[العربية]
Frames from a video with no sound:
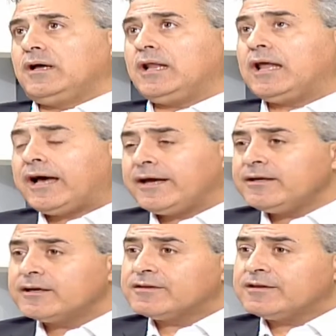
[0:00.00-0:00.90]
هلا
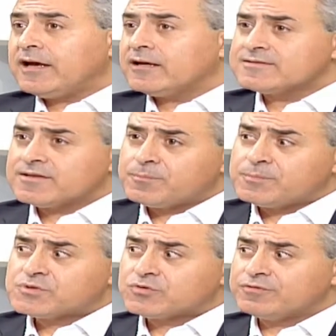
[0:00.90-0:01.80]
حقيقه حسب
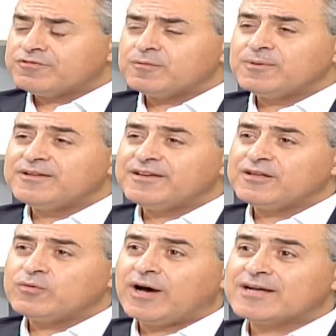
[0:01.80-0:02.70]
ظروف
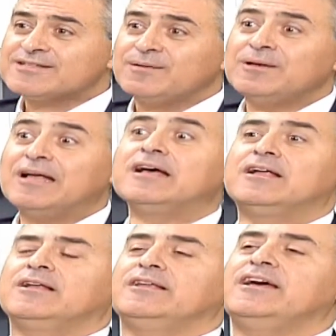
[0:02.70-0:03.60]
البلدان وحسب
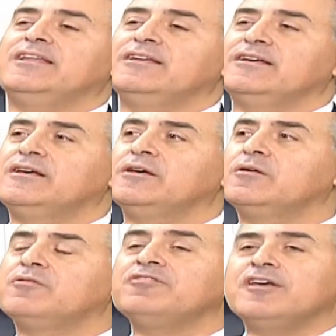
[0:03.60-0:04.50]
الاهل يعني
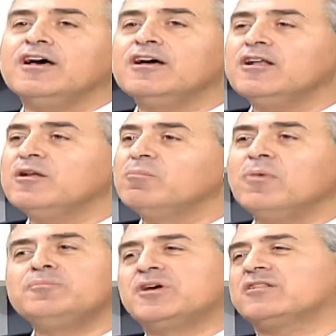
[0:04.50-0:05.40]
في اهل
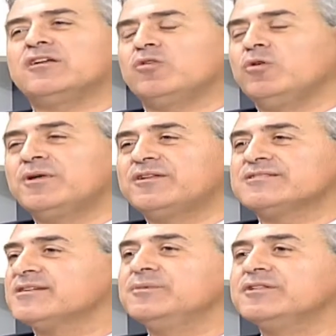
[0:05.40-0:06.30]
ما بيختاروا
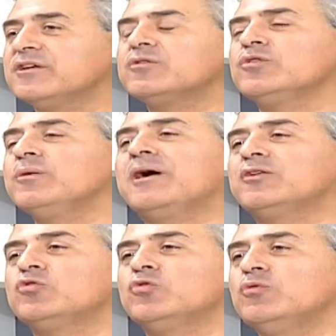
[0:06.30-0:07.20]
المدرسه بيضطروا
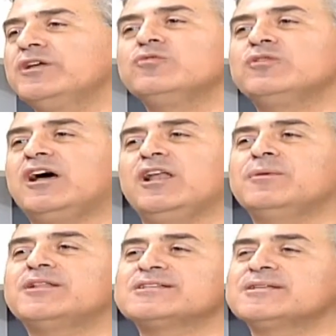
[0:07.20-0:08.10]
يبعثوا اولادهم على
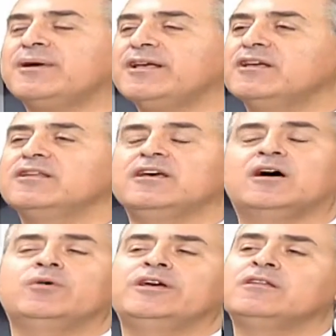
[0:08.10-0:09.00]
مدرسه معينه
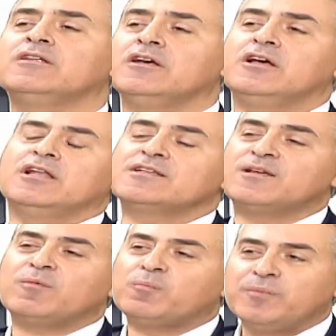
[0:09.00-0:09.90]
اوقات لسبب